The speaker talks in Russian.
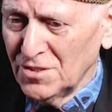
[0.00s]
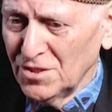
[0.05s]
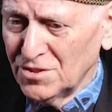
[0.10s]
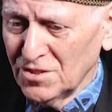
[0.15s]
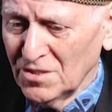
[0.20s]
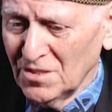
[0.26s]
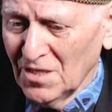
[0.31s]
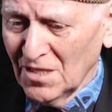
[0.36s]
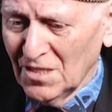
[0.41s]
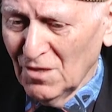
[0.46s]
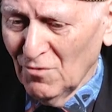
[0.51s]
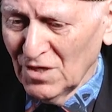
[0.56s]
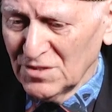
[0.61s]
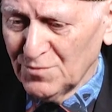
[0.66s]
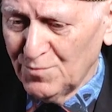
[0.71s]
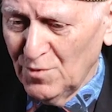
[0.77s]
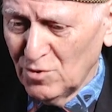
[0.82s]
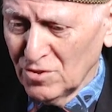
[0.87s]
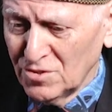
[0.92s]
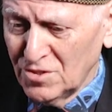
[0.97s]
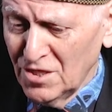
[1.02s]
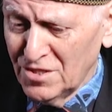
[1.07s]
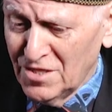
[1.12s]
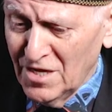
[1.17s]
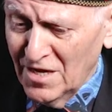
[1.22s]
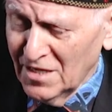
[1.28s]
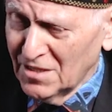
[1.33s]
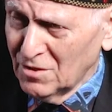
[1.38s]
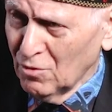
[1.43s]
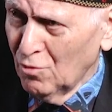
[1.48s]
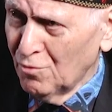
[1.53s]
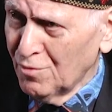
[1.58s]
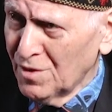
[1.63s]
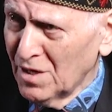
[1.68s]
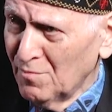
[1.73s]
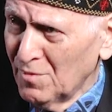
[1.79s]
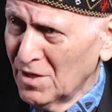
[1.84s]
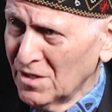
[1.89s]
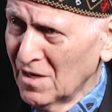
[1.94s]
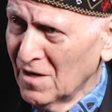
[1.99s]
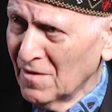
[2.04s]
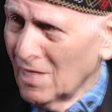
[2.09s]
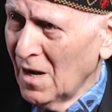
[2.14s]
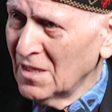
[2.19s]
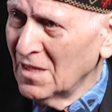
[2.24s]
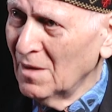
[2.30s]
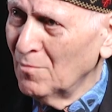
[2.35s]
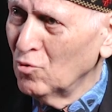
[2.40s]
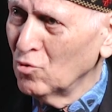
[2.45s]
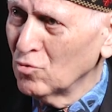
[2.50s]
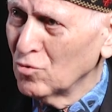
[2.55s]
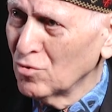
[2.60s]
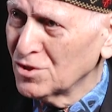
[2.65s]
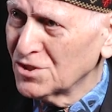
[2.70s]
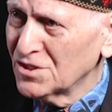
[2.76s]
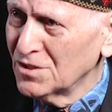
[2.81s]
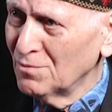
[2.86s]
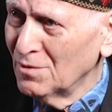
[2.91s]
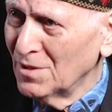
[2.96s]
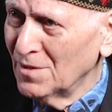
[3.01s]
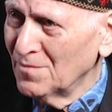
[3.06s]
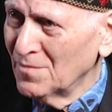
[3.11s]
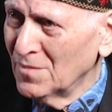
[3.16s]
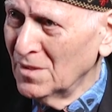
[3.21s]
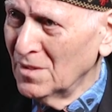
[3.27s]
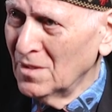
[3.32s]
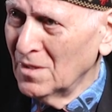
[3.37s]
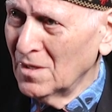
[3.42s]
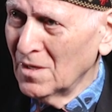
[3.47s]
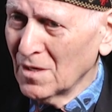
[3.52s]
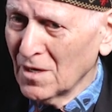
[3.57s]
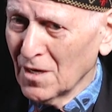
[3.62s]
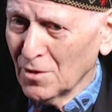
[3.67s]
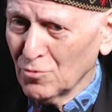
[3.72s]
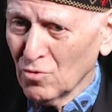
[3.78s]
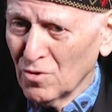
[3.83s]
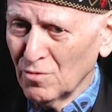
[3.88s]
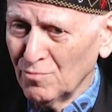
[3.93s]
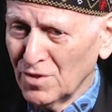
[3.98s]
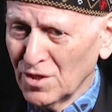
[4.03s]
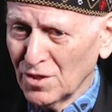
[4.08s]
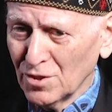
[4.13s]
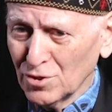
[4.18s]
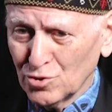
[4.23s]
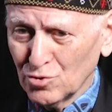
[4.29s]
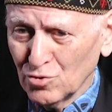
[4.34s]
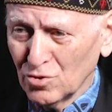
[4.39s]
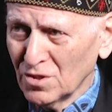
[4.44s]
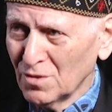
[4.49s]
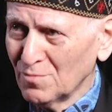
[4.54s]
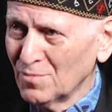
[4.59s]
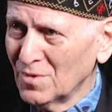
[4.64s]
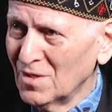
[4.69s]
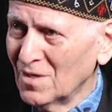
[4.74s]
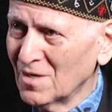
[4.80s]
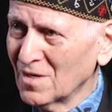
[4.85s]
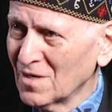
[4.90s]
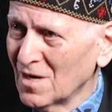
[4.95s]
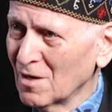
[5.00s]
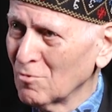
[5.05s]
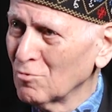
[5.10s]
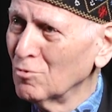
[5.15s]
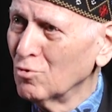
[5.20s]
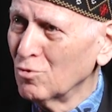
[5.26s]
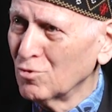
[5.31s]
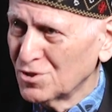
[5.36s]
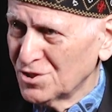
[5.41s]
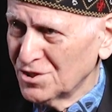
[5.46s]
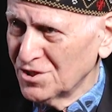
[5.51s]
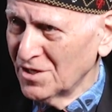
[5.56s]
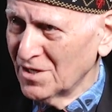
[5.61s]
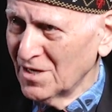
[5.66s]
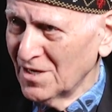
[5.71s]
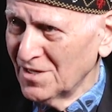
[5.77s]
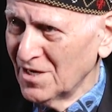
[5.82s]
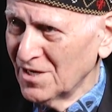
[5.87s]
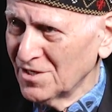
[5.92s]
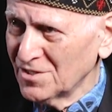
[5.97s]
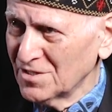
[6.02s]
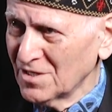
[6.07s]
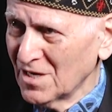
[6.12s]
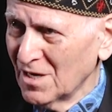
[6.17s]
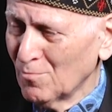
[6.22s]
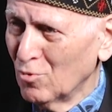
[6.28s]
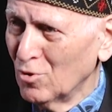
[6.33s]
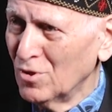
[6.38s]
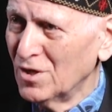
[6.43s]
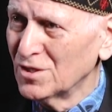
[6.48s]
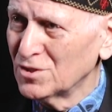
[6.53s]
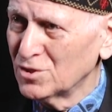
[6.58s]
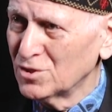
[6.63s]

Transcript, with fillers: Детей надо воспитывать не для этого времени, а для будущего, который мы рисуем как лучшие, конечно, как более